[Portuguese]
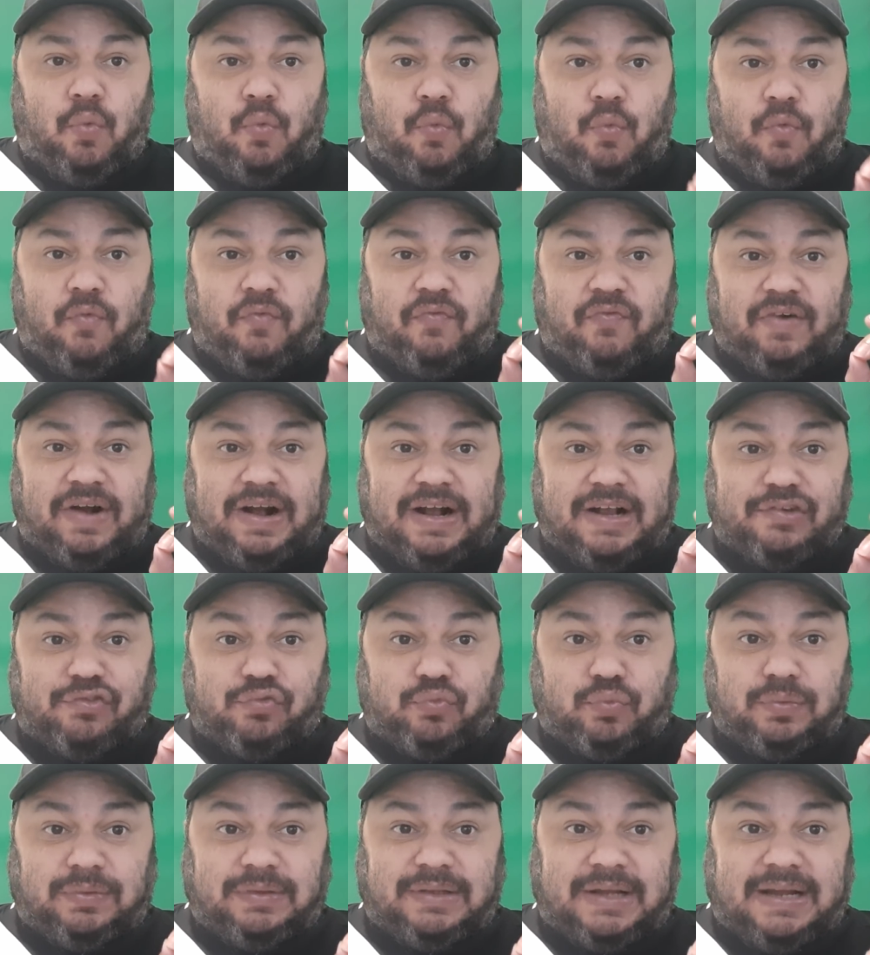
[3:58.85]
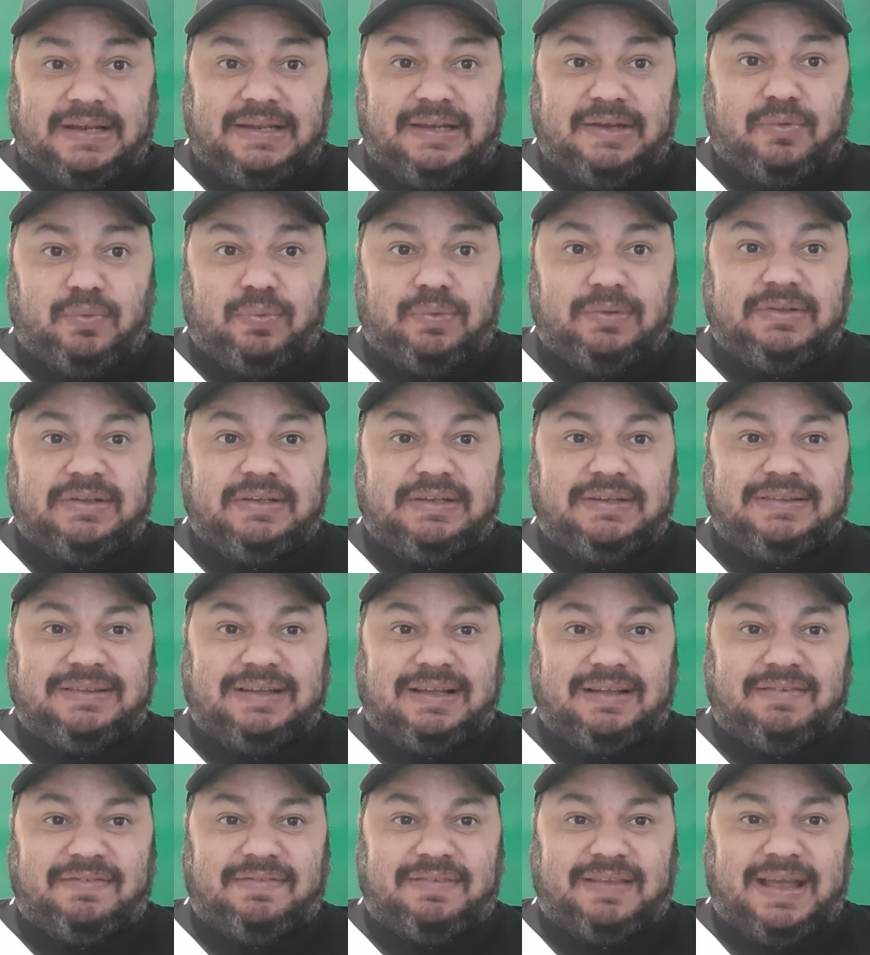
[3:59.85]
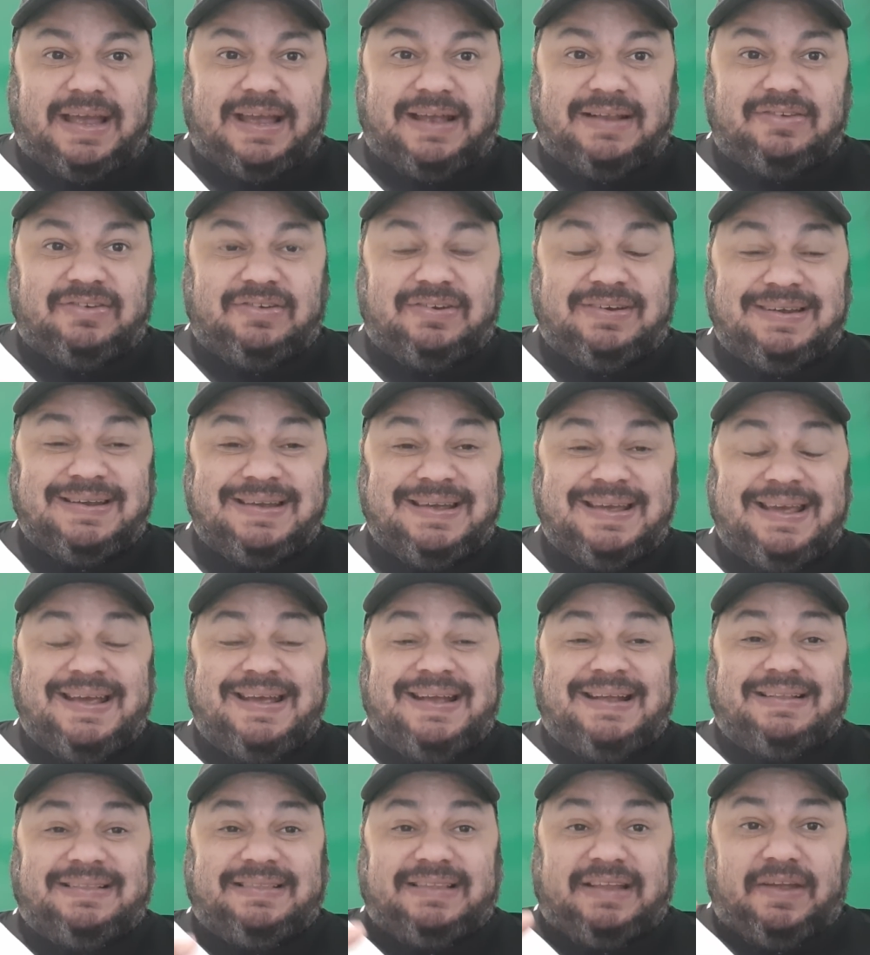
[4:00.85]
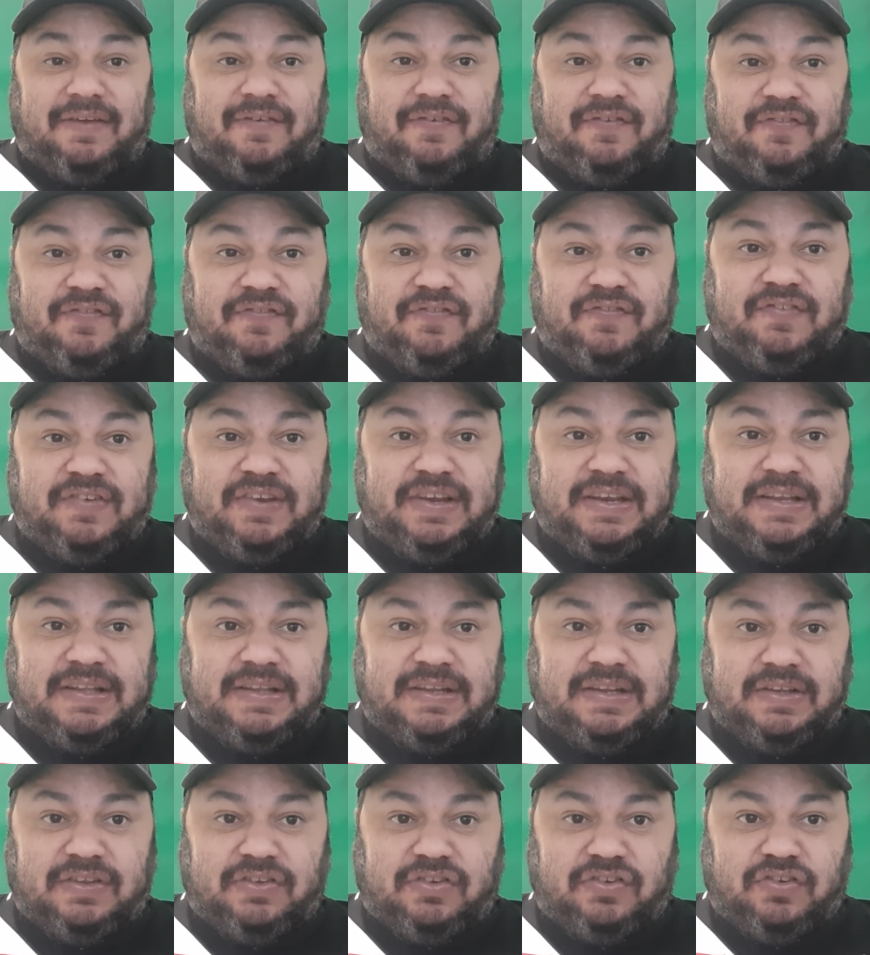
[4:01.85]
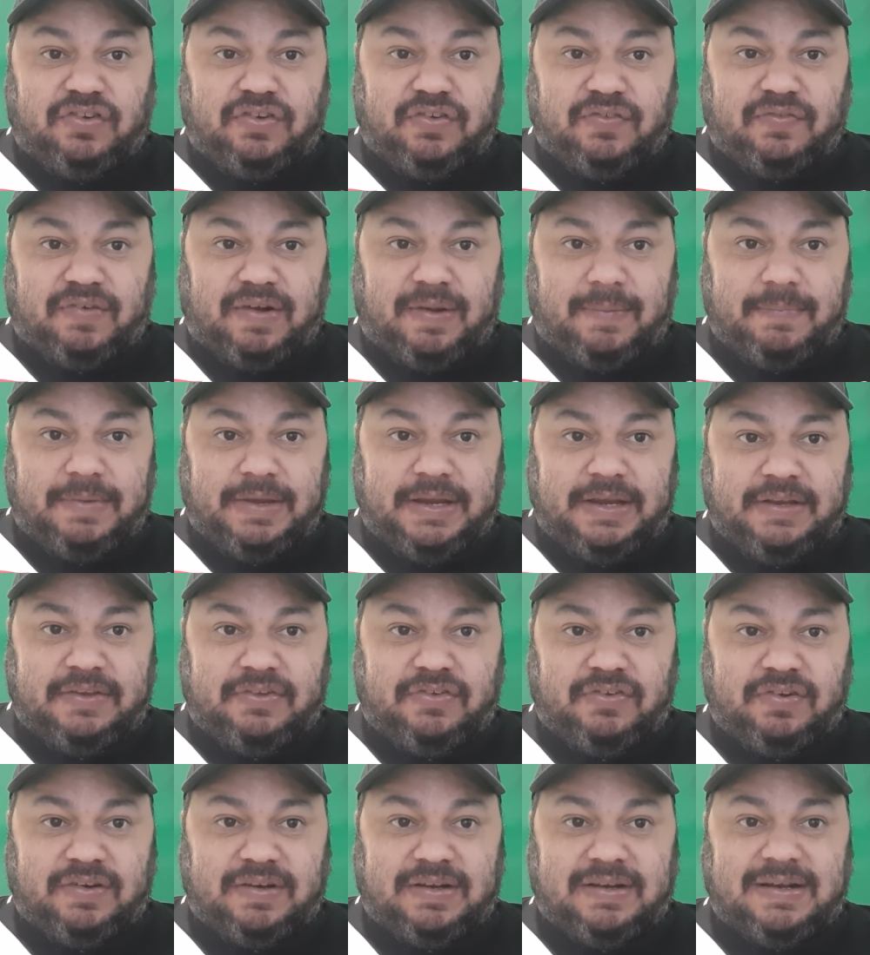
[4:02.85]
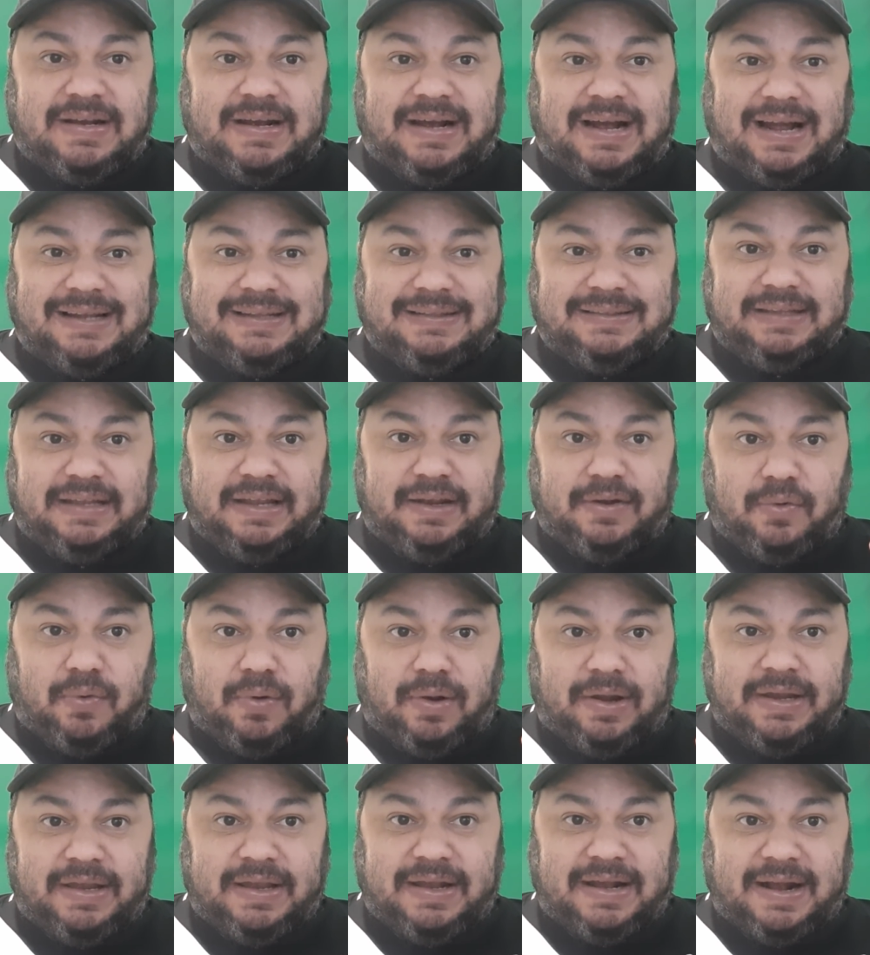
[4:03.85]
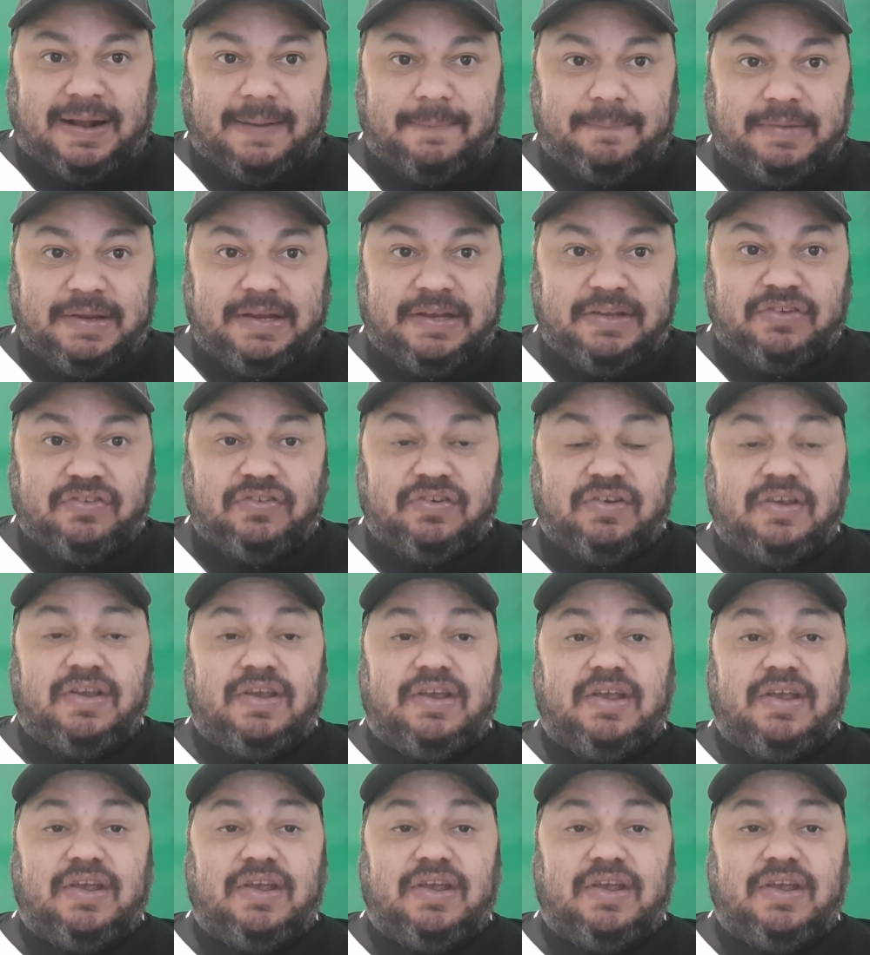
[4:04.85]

O Vasco tá ali com 37. Definitivamente, categoricamente,